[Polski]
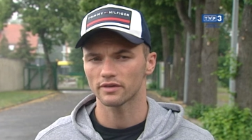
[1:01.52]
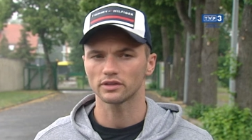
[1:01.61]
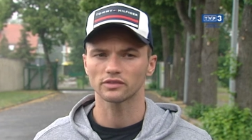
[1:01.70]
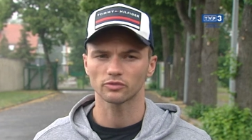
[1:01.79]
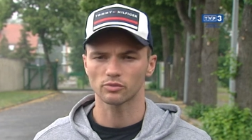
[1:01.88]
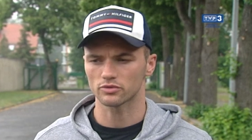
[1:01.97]

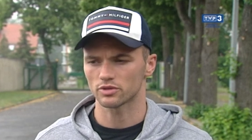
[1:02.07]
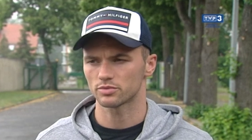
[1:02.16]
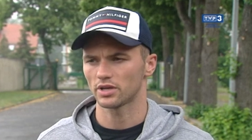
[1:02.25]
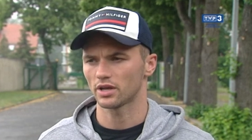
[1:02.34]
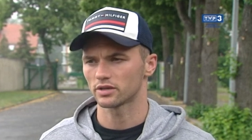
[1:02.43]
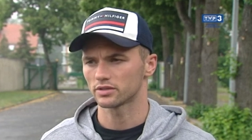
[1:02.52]
fajnie zespół może
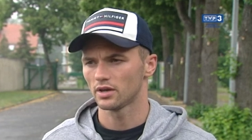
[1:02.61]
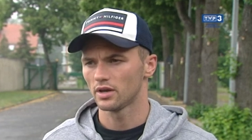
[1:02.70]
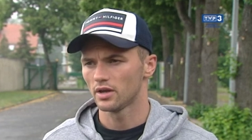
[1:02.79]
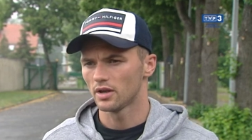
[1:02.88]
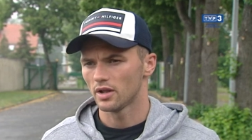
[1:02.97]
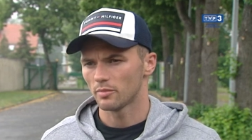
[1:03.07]
przyjechać.
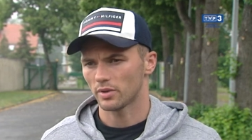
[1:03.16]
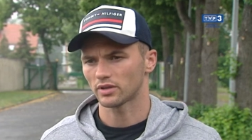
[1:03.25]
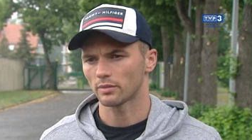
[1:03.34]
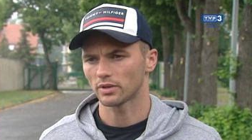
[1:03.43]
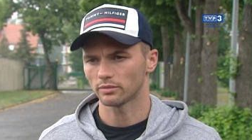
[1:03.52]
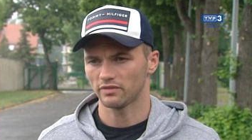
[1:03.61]

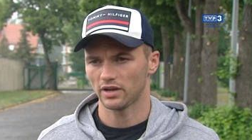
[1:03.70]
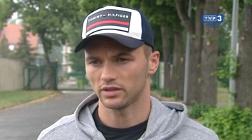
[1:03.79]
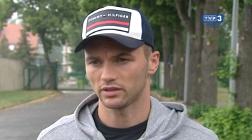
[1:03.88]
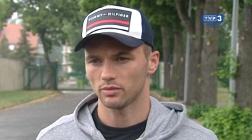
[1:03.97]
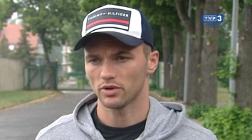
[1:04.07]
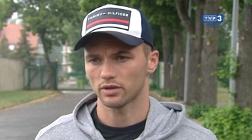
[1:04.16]
Pamiętamy tam dwa
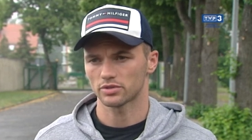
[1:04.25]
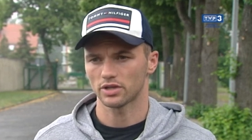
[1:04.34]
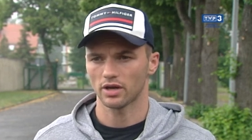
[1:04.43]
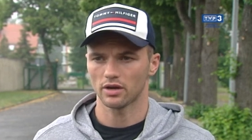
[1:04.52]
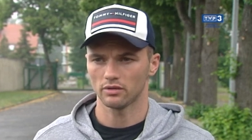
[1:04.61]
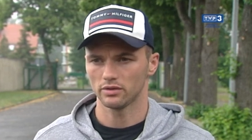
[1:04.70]
lata temu, jak
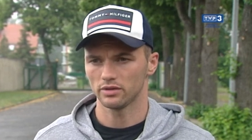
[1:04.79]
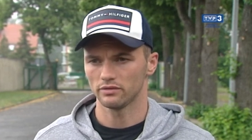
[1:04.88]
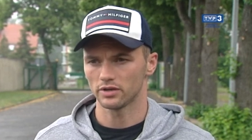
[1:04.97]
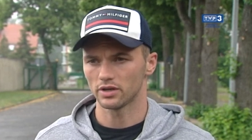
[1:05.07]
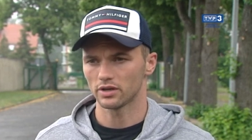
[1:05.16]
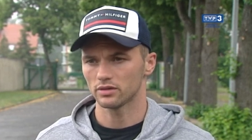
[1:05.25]
przyjechały
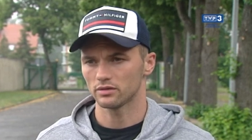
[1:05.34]
Wigry.